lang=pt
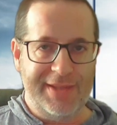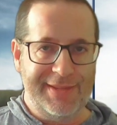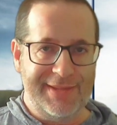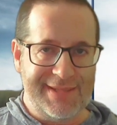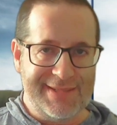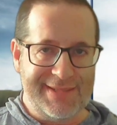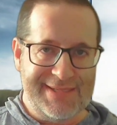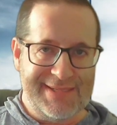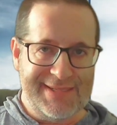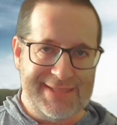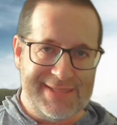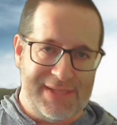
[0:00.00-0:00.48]

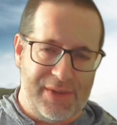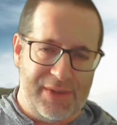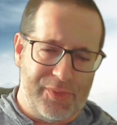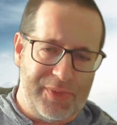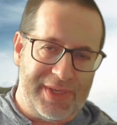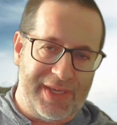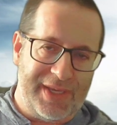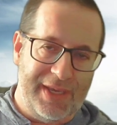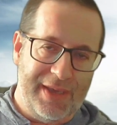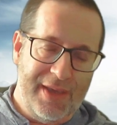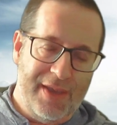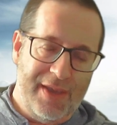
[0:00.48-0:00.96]
Decisão
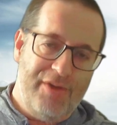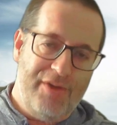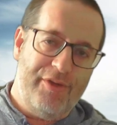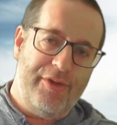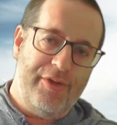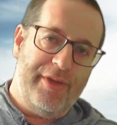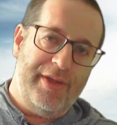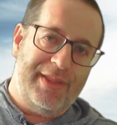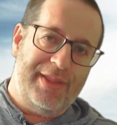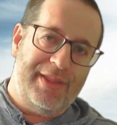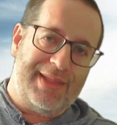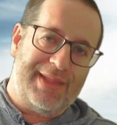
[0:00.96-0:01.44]
que
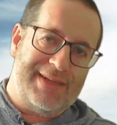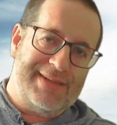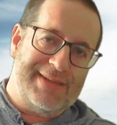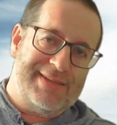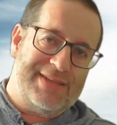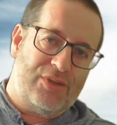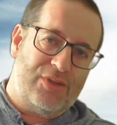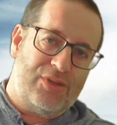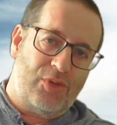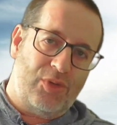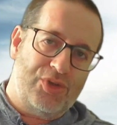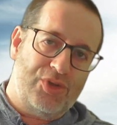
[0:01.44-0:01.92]

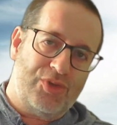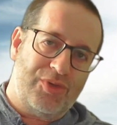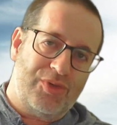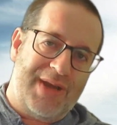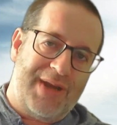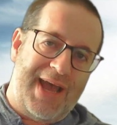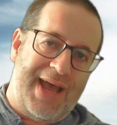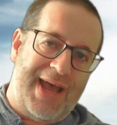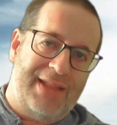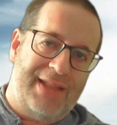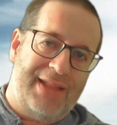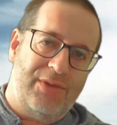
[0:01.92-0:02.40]
transitou em
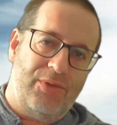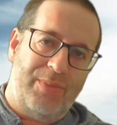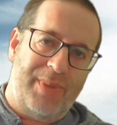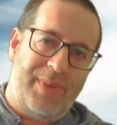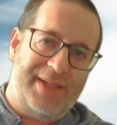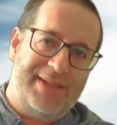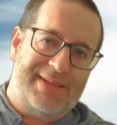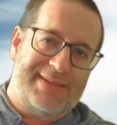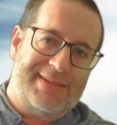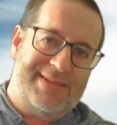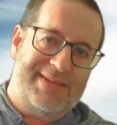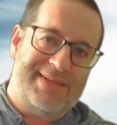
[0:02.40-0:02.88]
julgado,
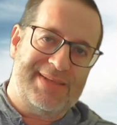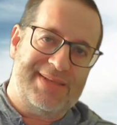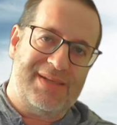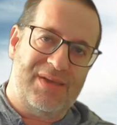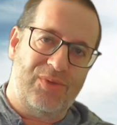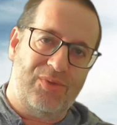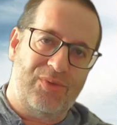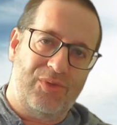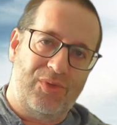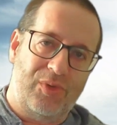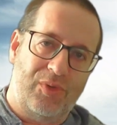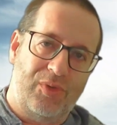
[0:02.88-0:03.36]
uma
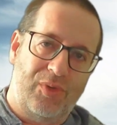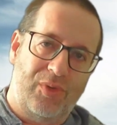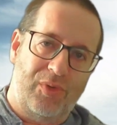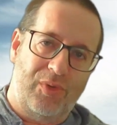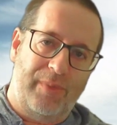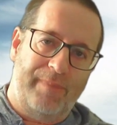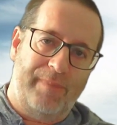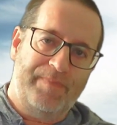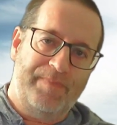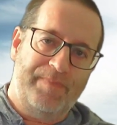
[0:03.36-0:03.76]
decisão do,